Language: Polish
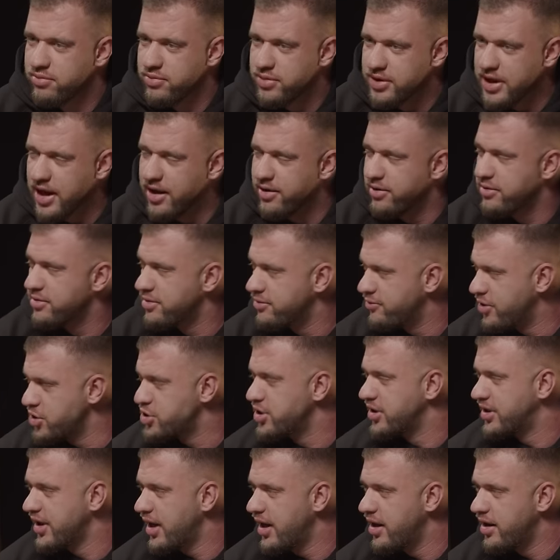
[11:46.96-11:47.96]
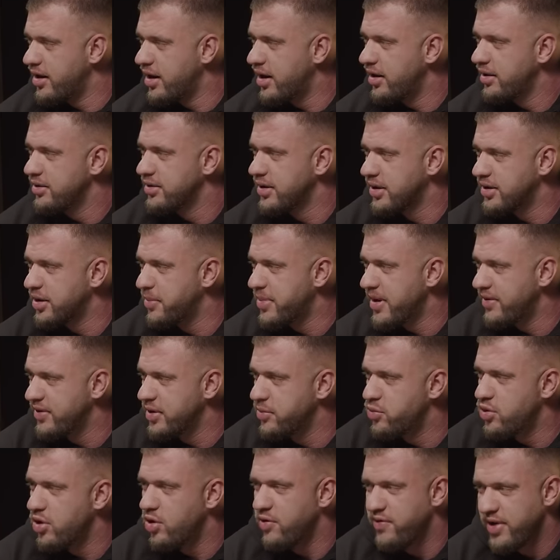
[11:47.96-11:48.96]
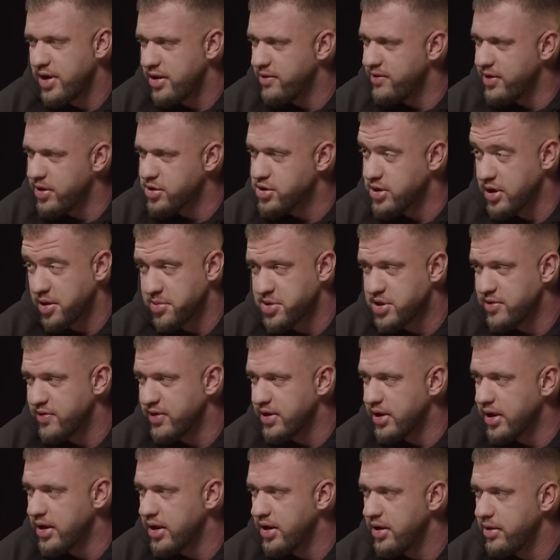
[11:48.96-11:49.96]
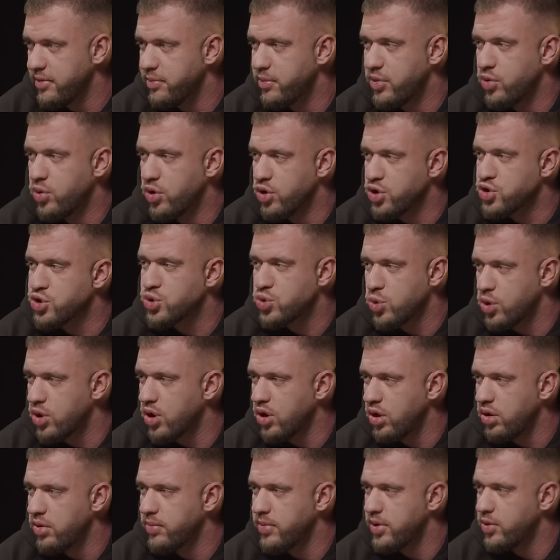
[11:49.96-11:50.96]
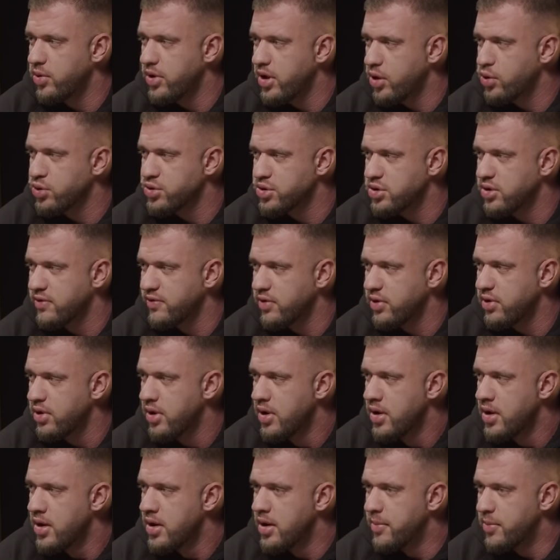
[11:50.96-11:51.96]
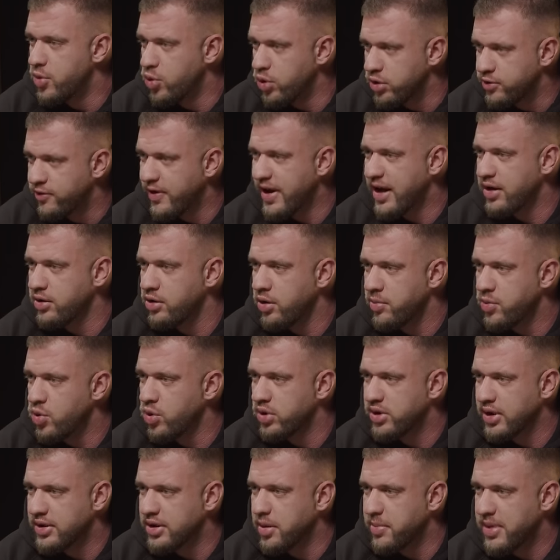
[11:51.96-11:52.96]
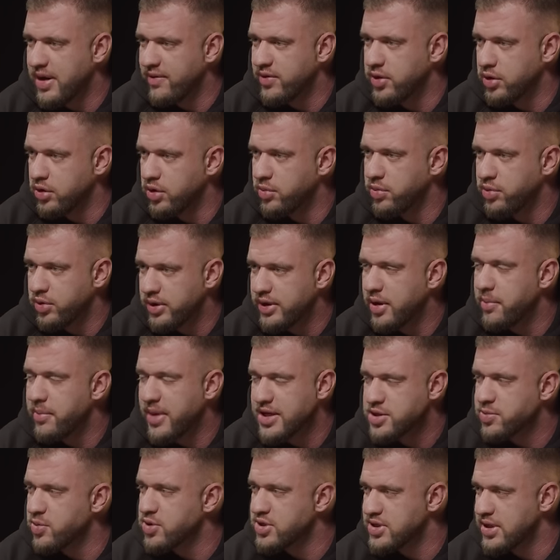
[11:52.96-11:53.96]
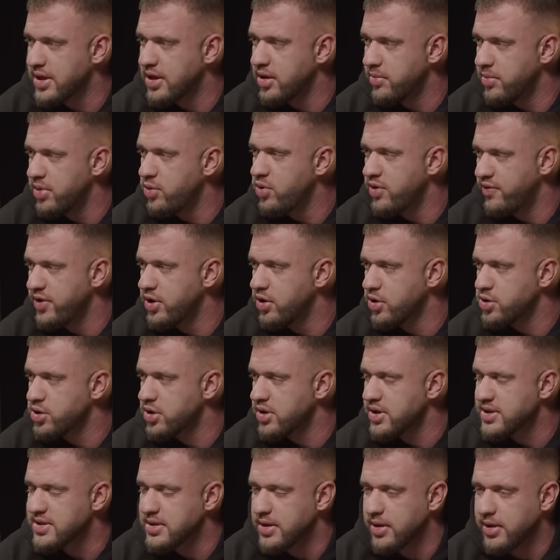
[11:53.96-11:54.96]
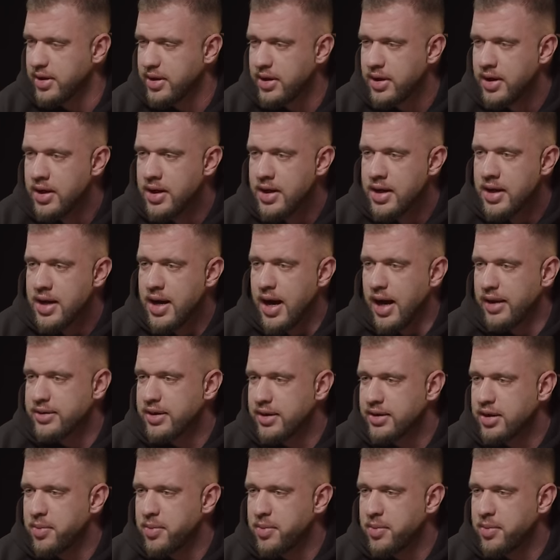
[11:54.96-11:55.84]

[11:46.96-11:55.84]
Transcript: ta, właśnie ta era tak naprawdę była o wiele większa, tak mi się wydaje. Było sucho, było jakościowo, było twardo, było tak naprawdę, no te mass monstery były widoczne na scenie, a tak